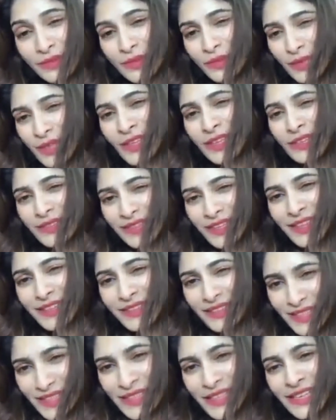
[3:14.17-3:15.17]
ईद के
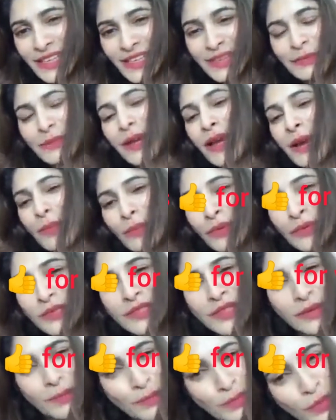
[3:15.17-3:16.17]
दिन ही मैं आपको
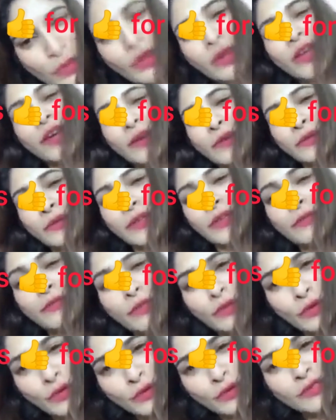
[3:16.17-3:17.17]
सबको डालूंगी
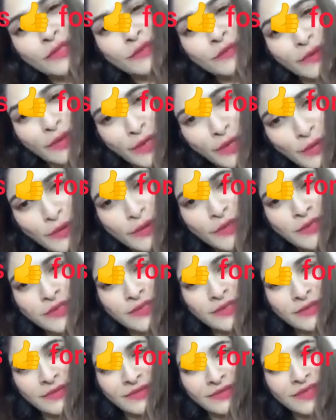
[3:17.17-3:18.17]
फोटोज वीडियोस
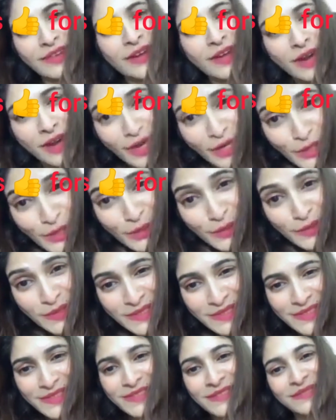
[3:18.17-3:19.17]
ऑडियोस